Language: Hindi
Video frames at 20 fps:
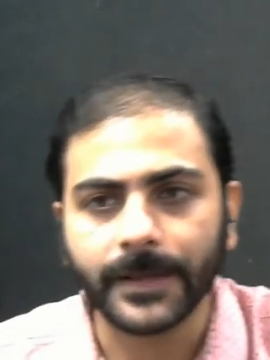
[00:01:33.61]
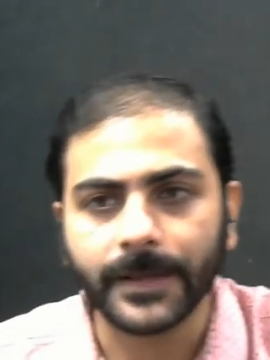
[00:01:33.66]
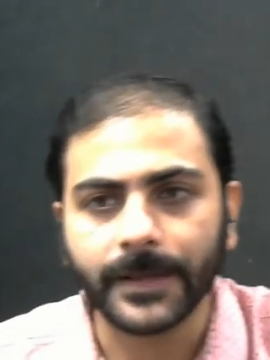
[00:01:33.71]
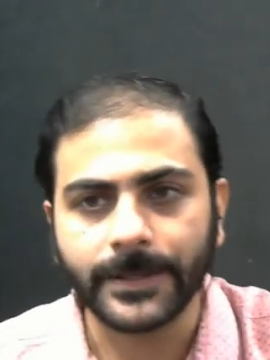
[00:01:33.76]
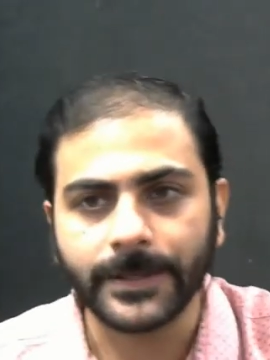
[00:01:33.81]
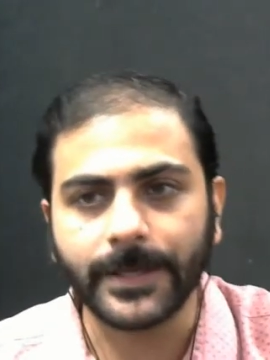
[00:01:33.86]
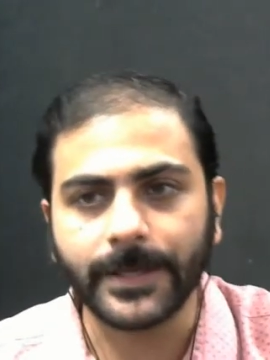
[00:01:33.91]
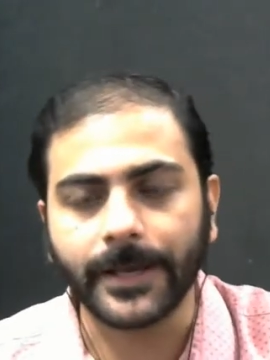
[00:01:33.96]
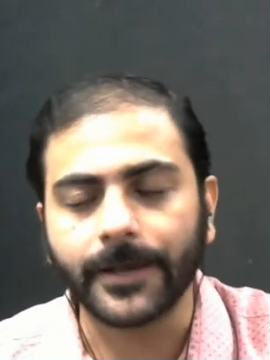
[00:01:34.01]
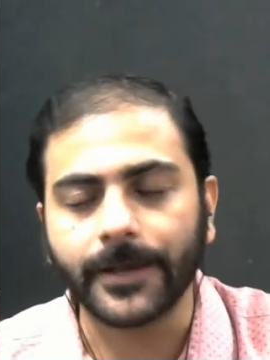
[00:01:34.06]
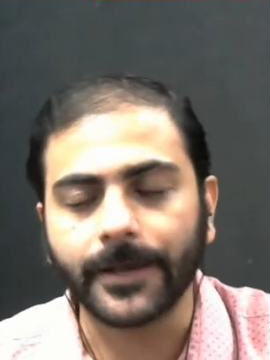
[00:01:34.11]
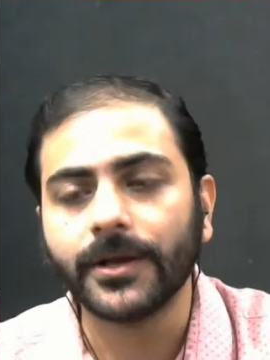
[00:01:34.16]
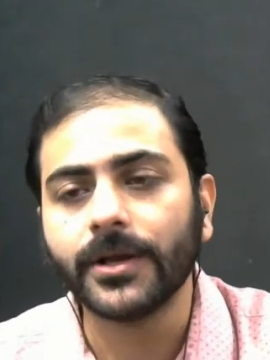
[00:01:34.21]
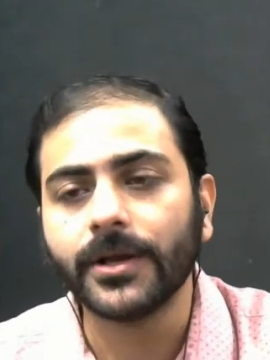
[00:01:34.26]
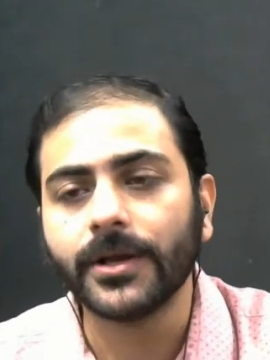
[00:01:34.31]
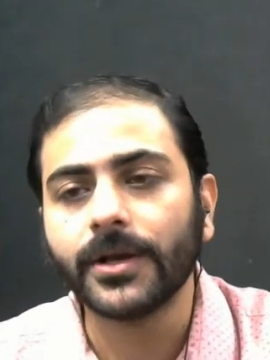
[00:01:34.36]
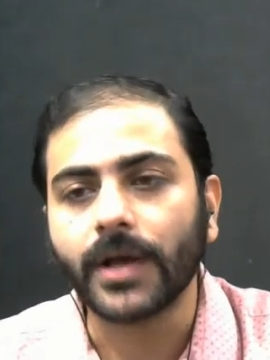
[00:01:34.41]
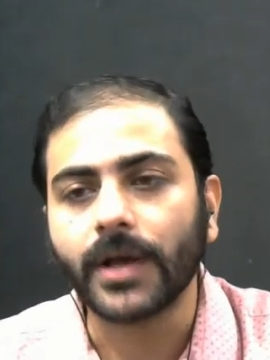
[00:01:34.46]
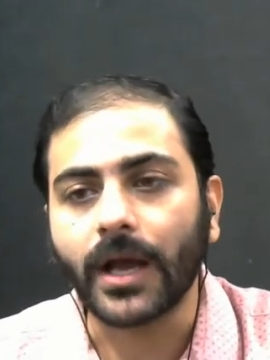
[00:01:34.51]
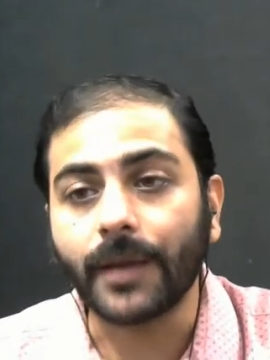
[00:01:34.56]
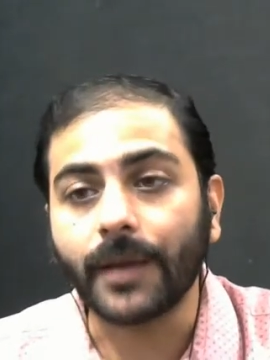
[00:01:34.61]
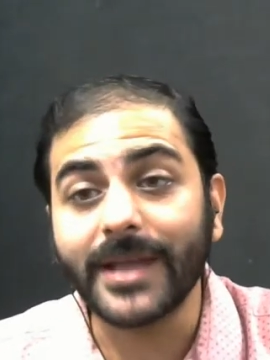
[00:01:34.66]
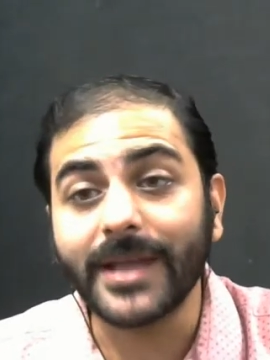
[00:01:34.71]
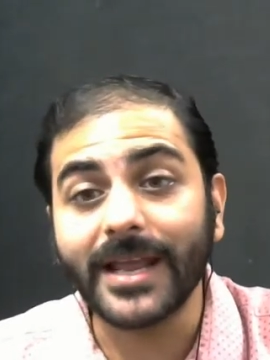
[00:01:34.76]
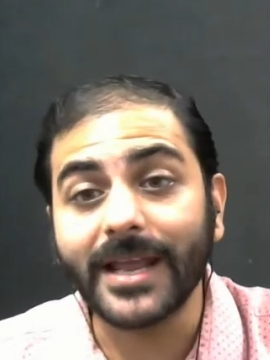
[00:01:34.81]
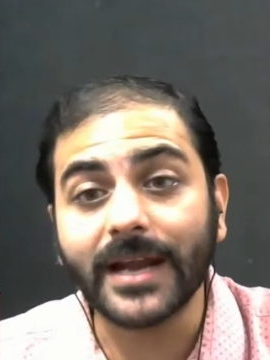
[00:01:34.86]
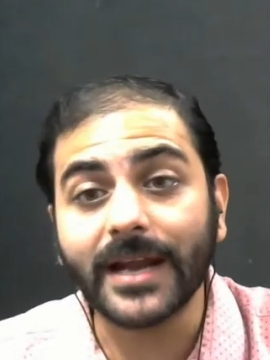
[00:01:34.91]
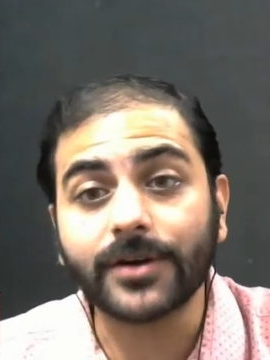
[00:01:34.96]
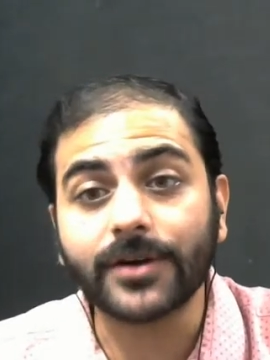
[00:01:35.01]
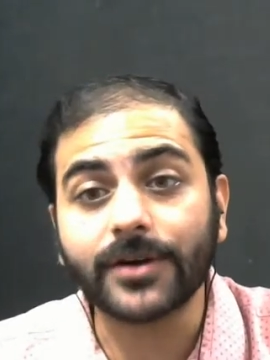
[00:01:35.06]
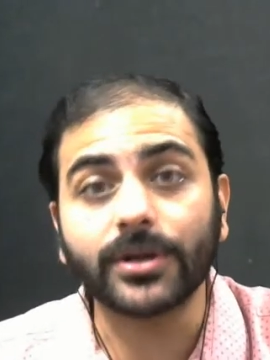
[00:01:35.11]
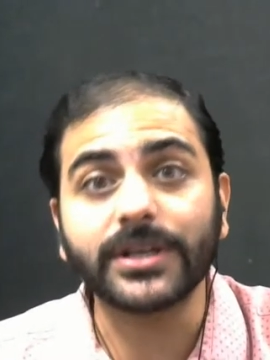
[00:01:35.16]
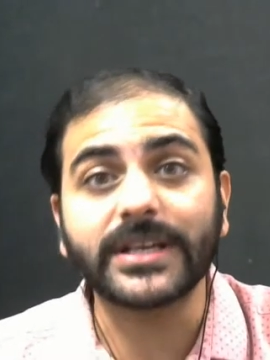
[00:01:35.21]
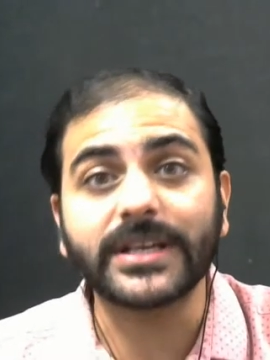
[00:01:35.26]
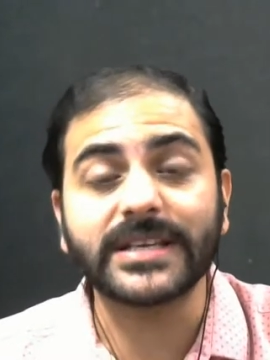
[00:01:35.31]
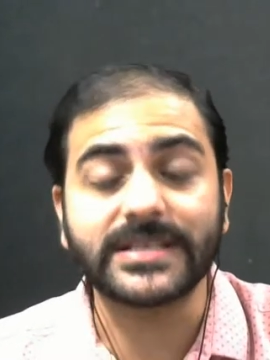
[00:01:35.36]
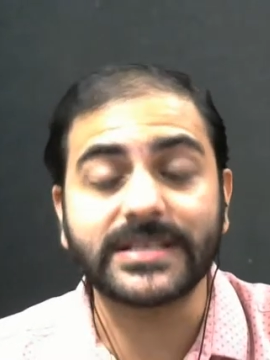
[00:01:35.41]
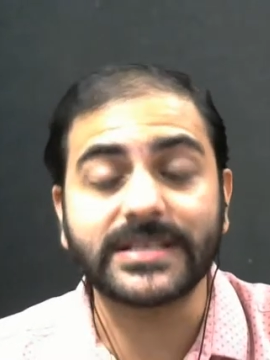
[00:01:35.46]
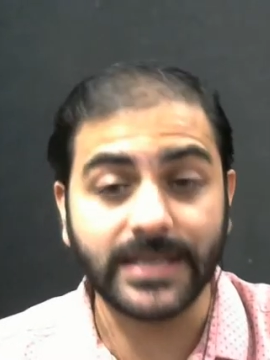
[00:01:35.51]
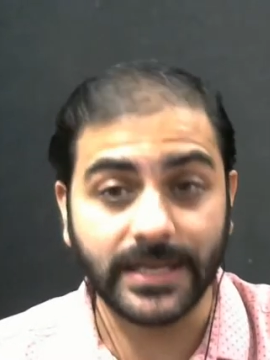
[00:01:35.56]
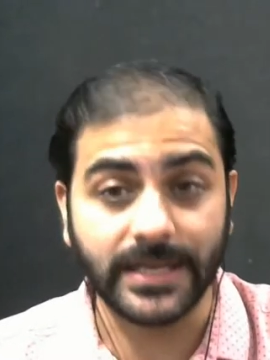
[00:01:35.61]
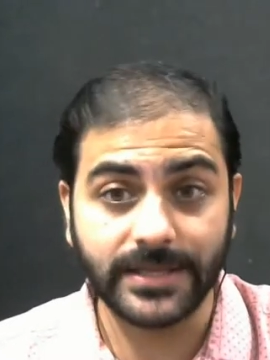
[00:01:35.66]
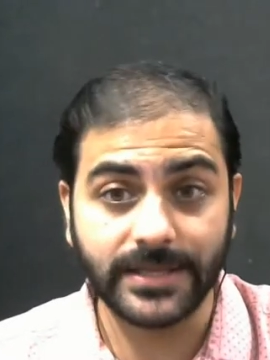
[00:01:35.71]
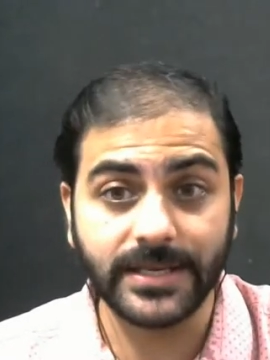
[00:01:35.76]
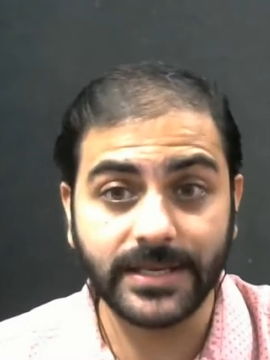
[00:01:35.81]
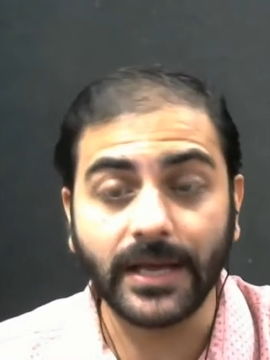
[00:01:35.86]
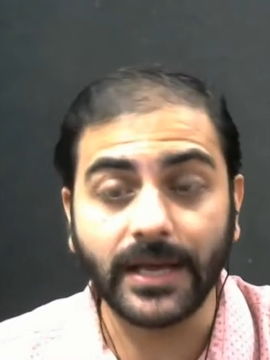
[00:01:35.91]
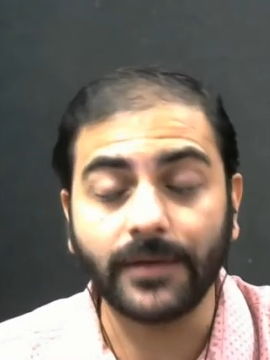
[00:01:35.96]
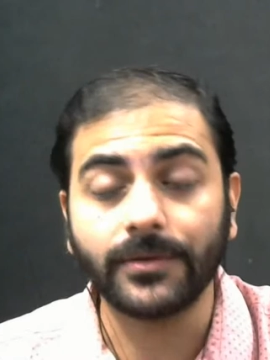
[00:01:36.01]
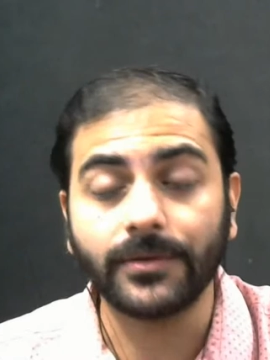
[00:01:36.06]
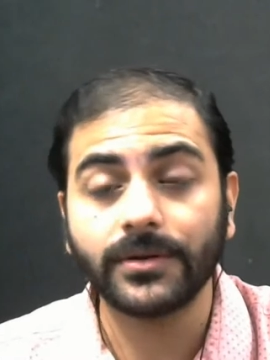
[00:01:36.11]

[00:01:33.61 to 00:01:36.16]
ठीक है अब ये इलेक्ट्रॉन किसने दिया